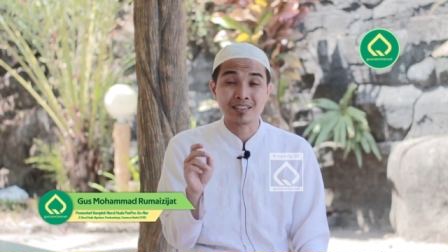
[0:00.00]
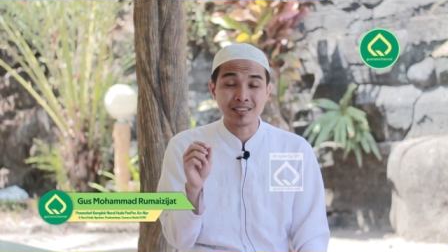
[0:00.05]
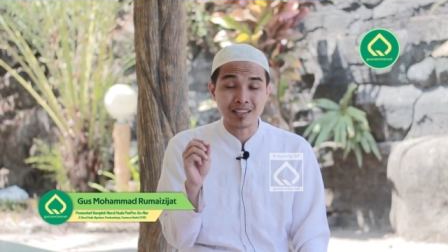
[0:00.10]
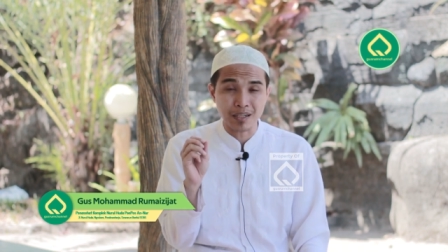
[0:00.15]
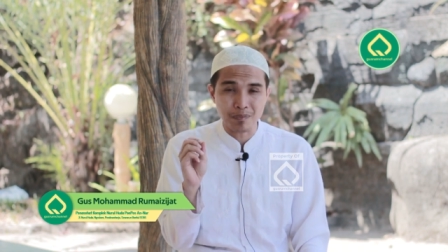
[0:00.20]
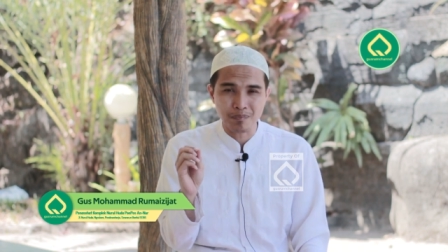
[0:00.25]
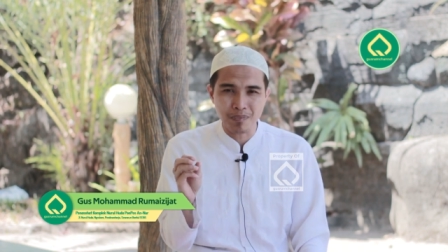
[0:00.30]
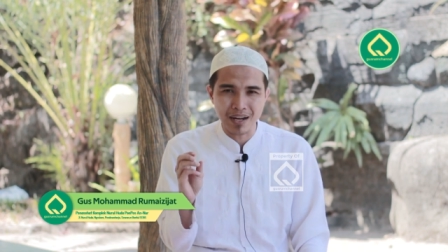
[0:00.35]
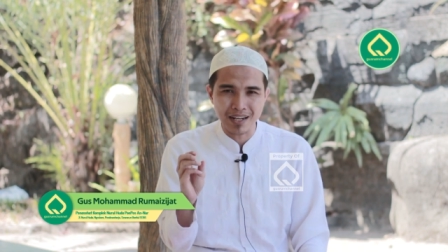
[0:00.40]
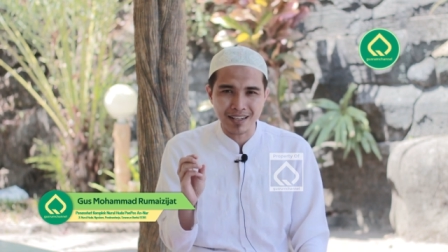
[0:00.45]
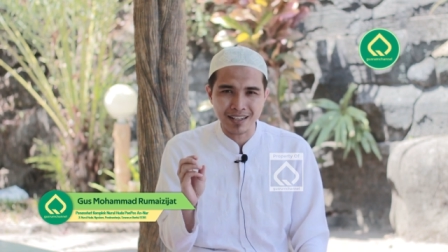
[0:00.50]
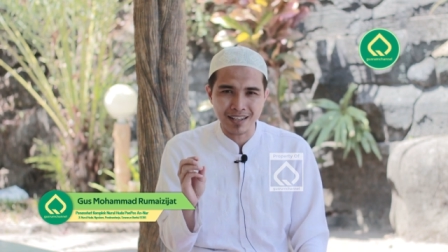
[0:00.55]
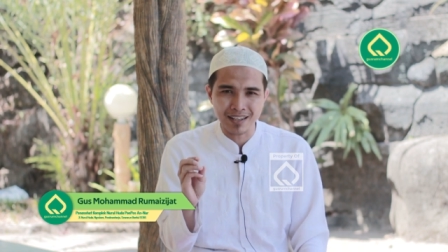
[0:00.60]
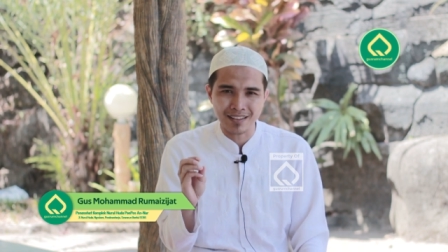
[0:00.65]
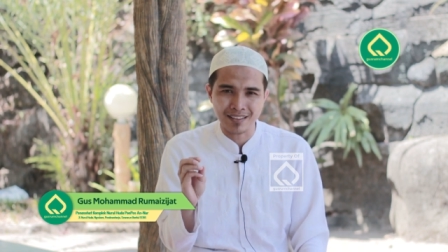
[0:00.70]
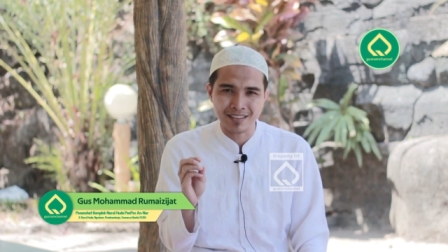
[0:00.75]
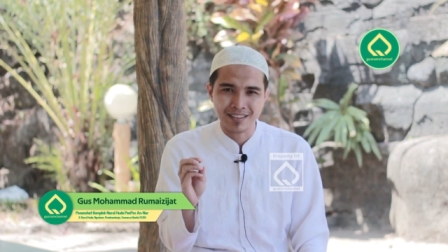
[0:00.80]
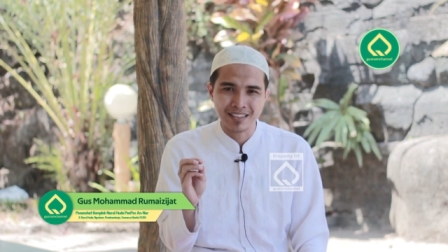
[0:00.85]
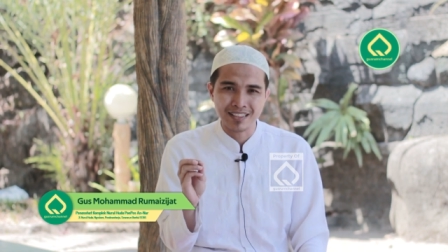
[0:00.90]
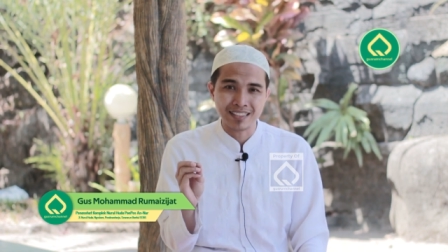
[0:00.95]

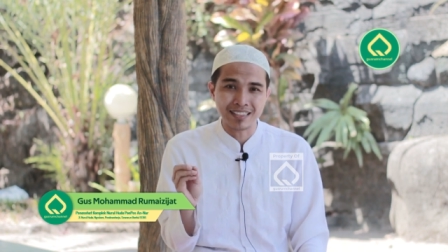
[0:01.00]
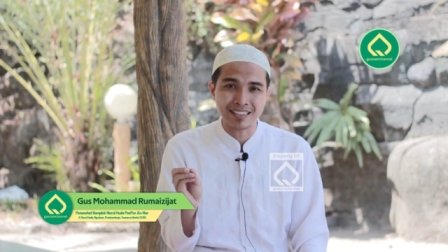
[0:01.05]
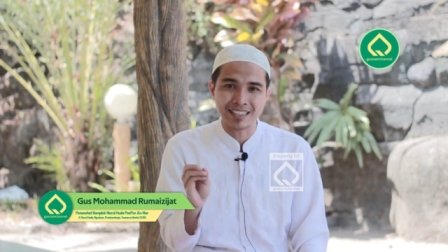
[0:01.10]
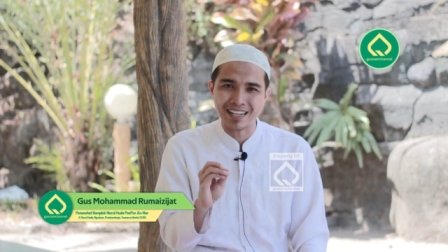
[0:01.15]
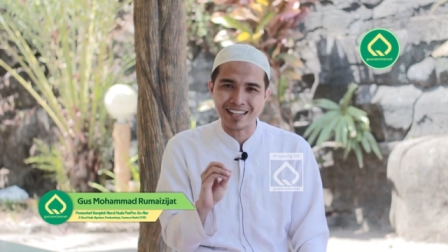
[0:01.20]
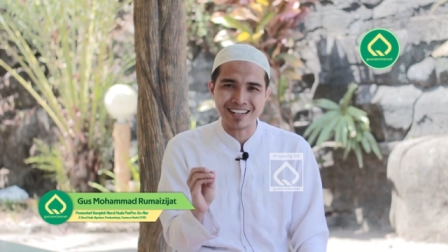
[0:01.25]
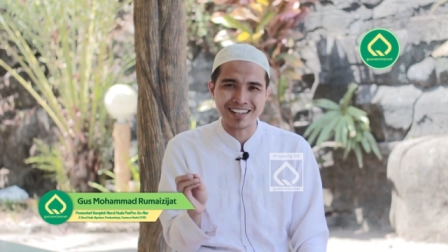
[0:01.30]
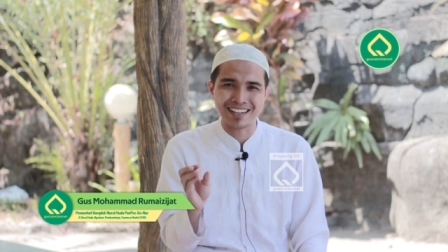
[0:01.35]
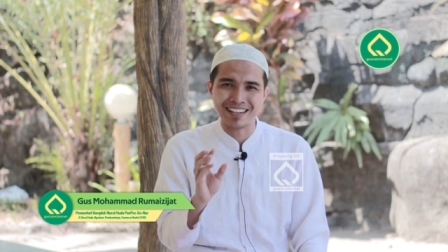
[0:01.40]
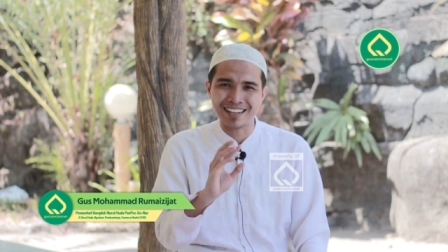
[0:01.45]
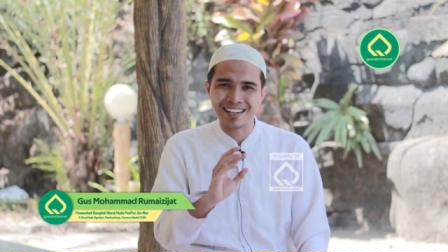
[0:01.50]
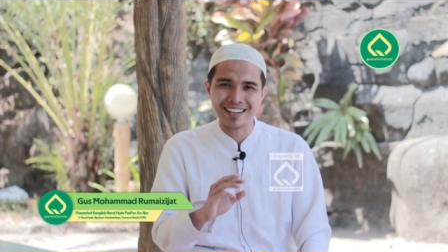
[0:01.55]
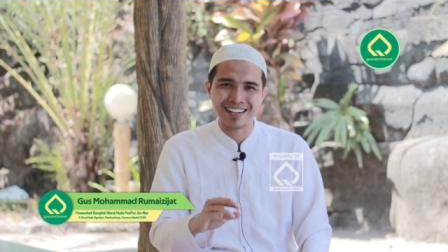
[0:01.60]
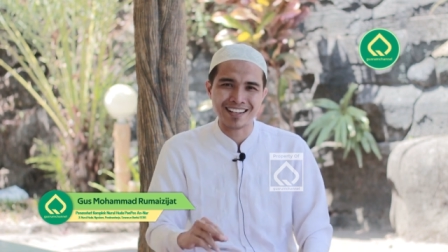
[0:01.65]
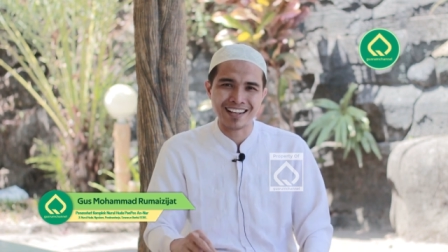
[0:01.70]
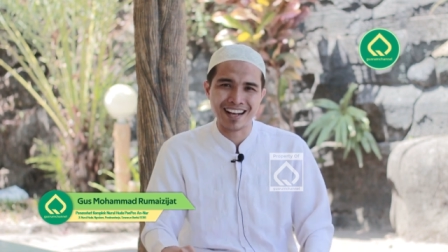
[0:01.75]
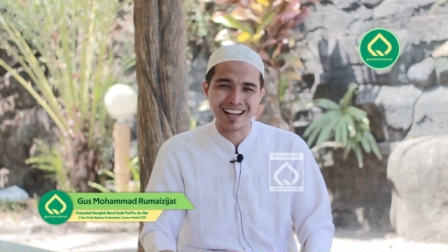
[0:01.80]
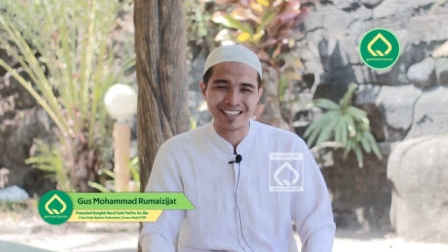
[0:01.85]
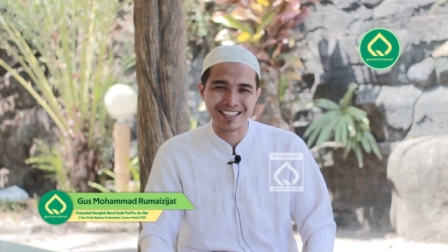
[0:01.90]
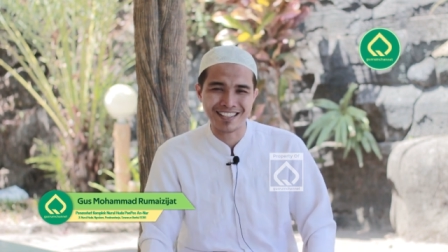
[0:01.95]
terbakar gara-gara
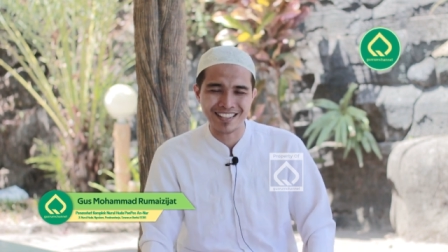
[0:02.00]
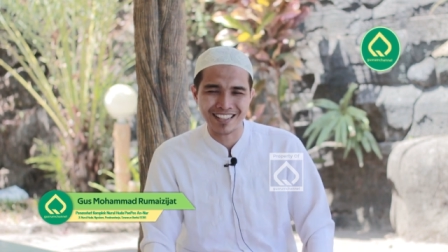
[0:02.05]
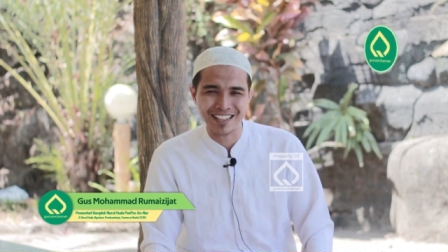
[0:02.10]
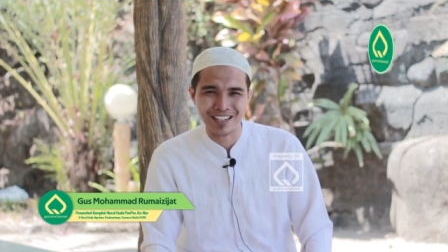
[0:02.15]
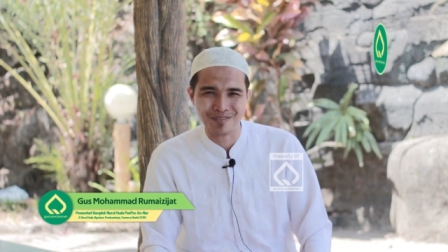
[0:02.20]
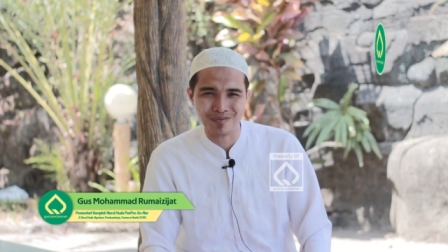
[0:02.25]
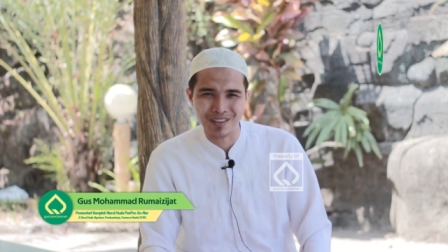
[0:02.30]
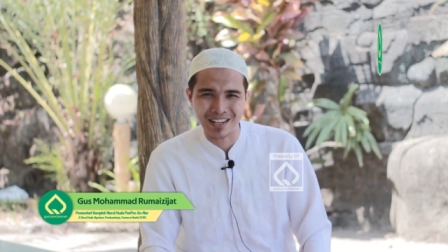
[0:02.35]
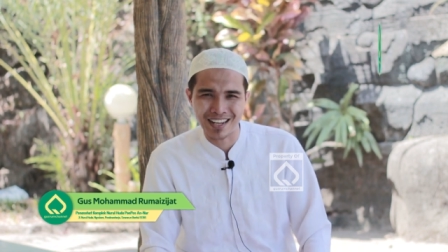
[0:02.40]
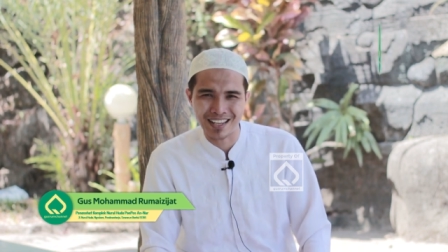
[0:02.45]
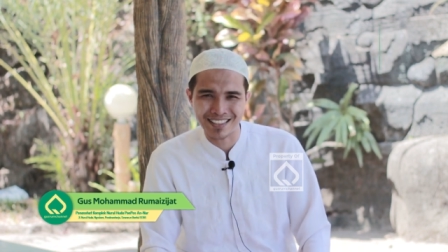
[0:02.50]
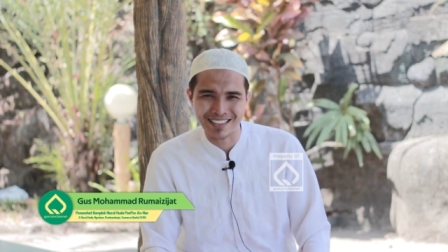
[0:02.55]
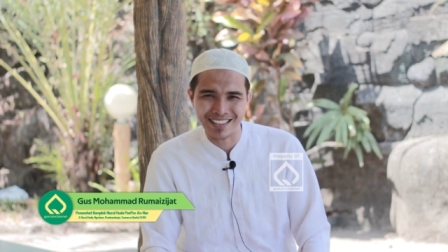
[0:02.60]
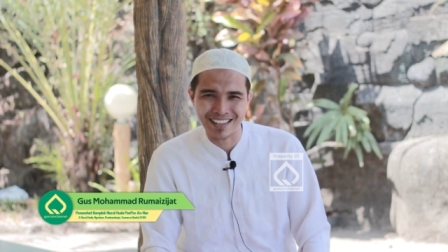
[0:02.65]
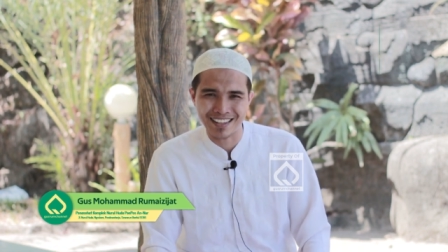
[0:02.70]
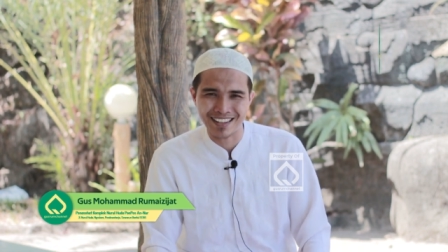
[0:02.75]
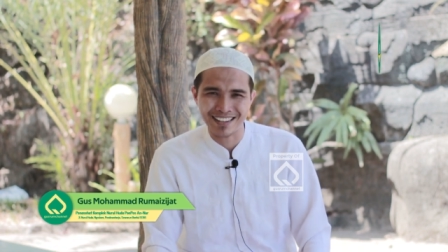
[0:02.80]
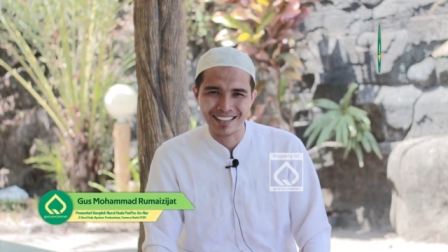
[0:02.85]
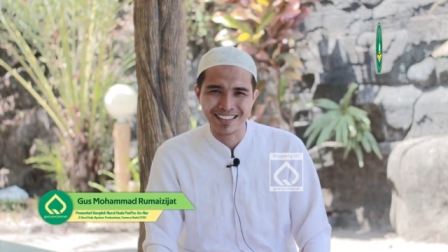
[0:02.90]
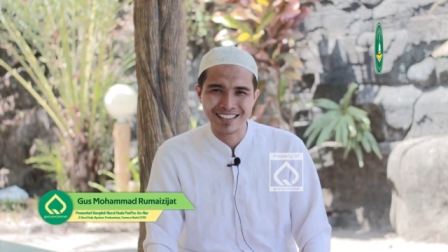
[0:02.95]
keasikan
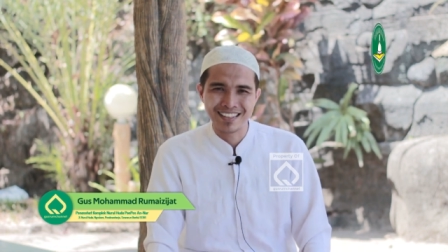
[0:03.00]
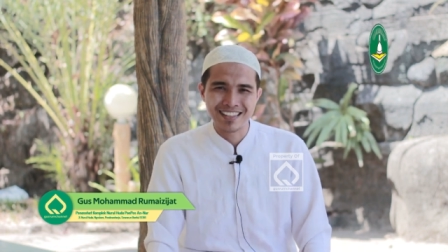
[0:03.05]
belajar.